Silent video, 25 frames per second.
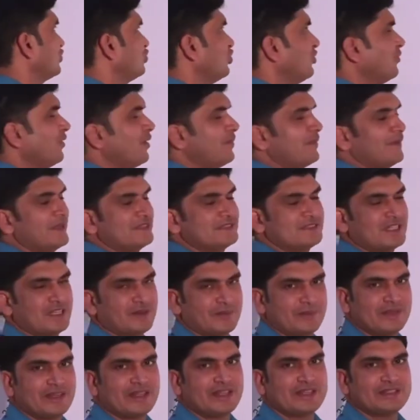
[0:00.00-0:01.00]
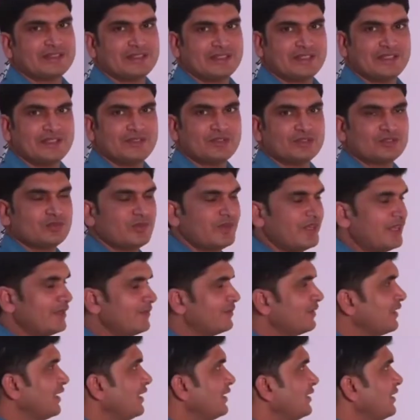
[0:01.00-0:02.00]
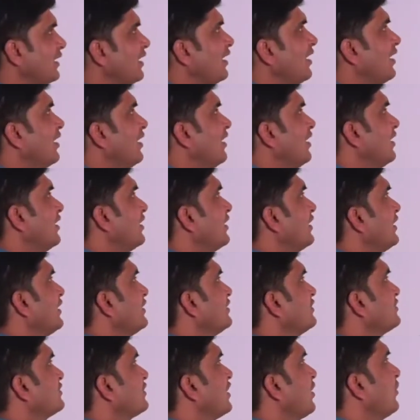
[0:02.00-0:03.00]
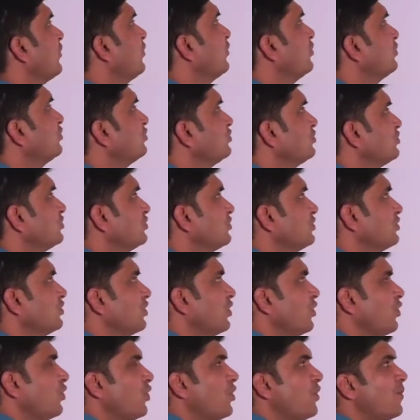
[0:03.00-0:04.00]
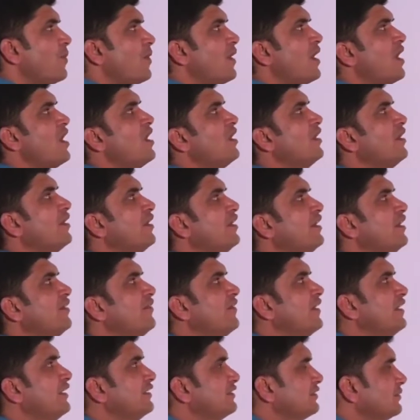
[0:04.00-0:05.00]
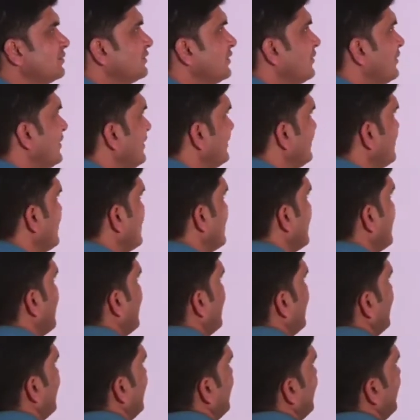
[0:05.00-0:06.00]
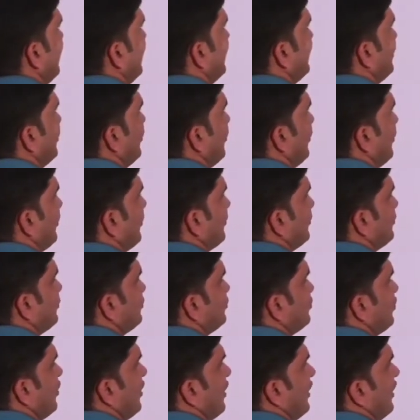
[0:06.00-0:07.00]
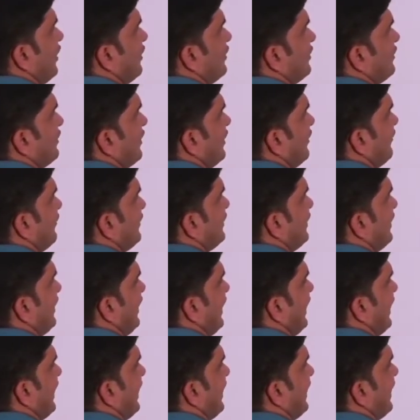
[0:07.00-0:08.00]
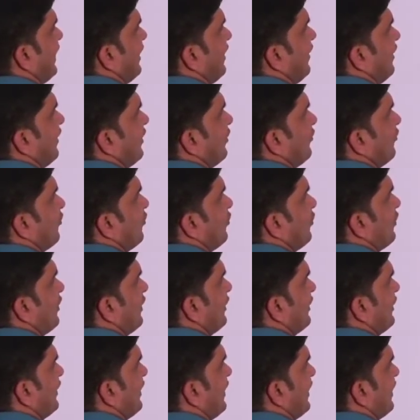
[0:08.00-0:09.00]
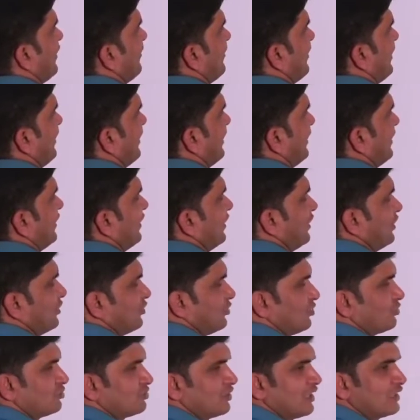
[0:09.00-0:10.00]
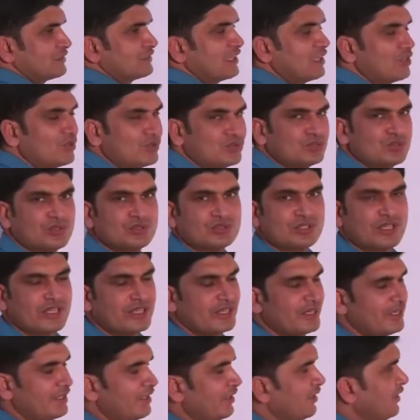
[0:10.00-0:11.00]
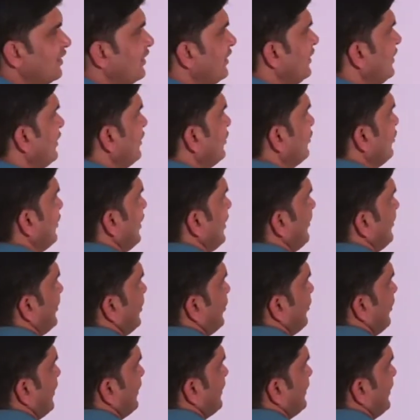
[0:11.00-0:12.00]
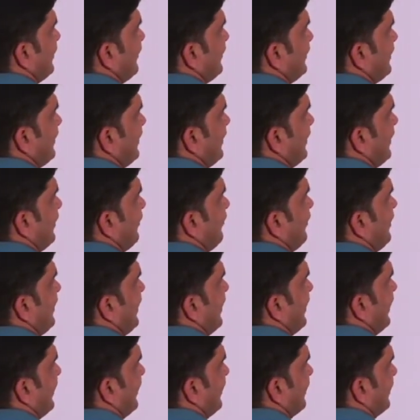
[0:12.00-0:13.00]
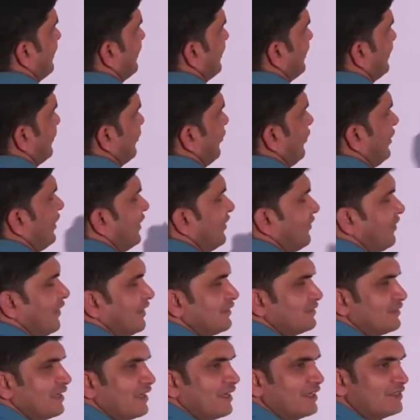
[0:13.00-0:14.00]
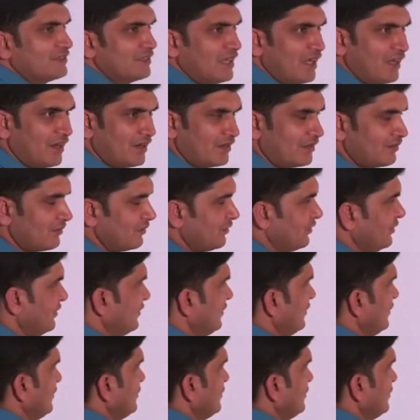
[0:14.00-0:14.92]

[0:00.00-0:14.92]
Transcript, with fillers: करते जो हमने पहचान बताई थी उसमें ये बताया था कि समूह को भाग करने वाली सबसे बड़ी संख्या देखो जो अंतर विधि है अगर वो लग रही है हमारी तो उससे आसान कुछ होता ही नहीं तो यहाँ पर देखो अंतर विधि लगी हुई है क्योंकि डिफरेंस आ गया चार